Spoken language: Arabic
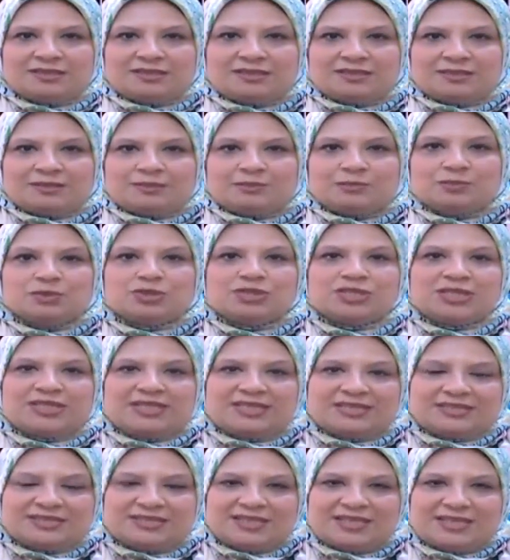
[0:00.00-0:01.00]

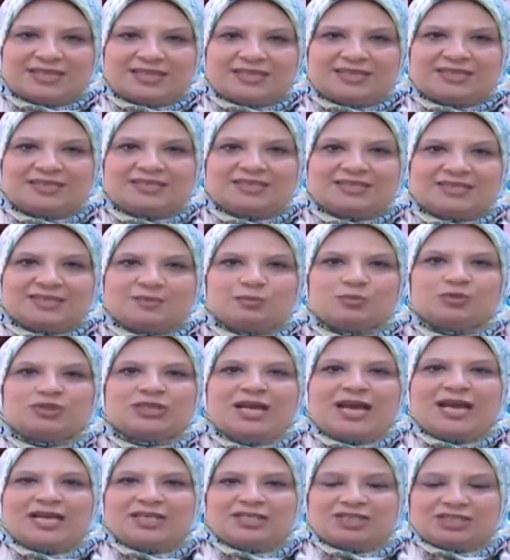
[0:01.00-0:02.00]
مشكلتنا ان دي
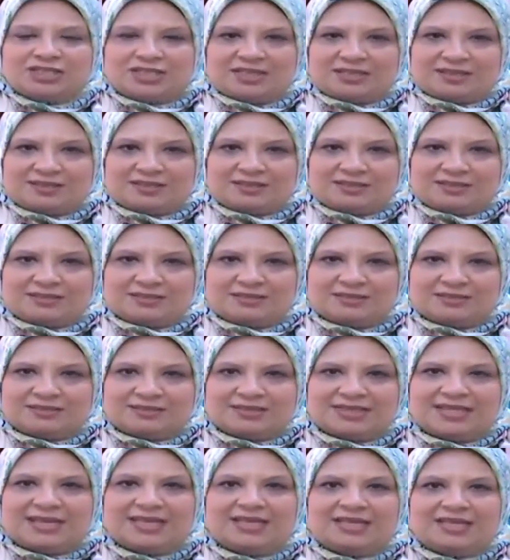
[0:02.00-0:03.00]
متعايشه
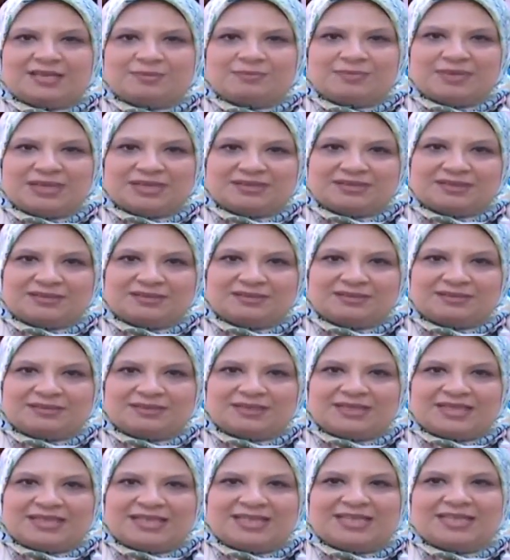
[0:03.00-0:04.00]
داخل المعده
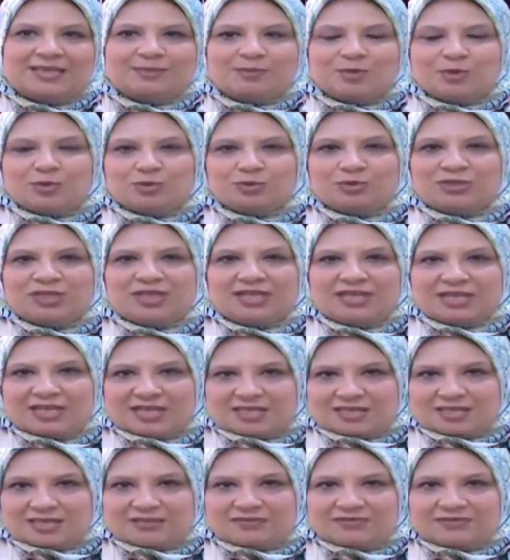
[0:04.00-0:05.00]
هي موجوده
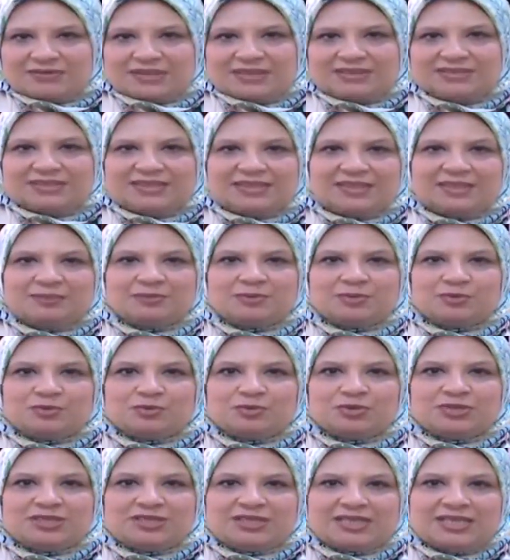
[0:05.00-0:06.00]
للاسف عندنا
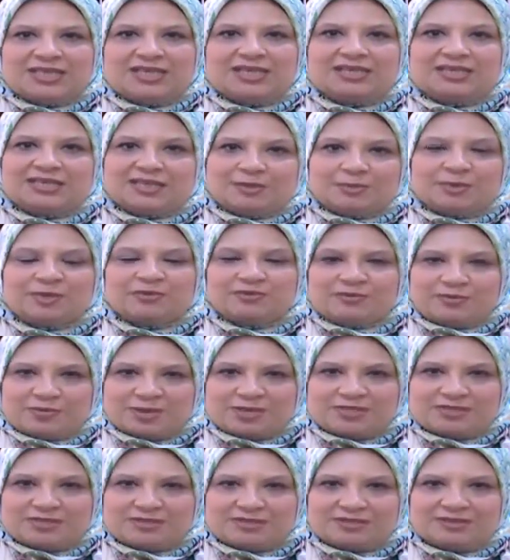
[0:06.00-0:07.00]
بنقول ان هي اندمج في
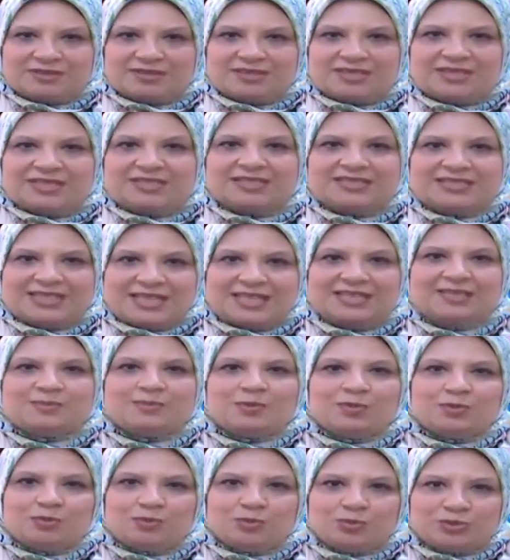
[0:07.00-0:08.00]
مصر يعني
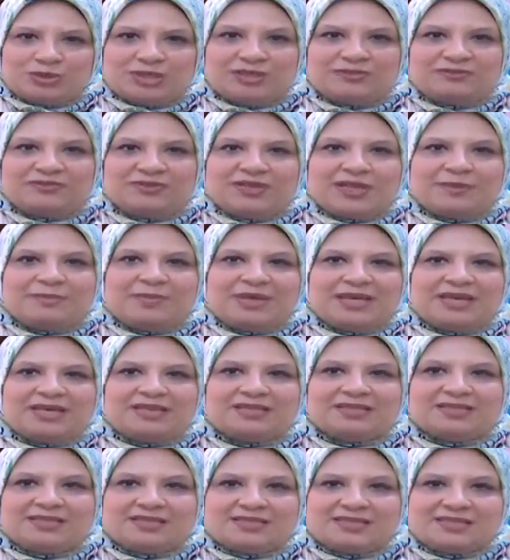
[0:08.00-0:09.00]
موجوده في اماكن
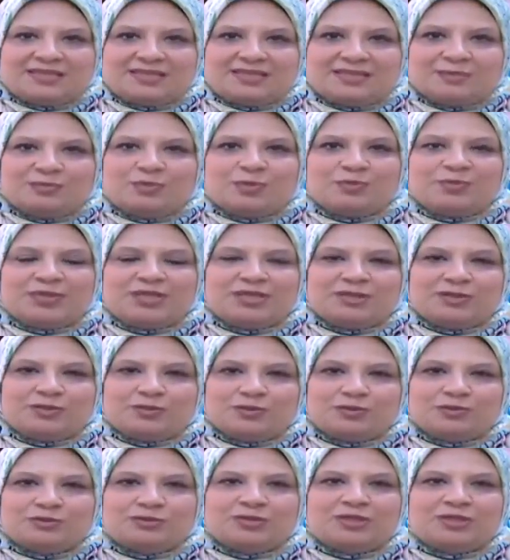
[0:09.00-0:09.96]
كتير ممكن يكون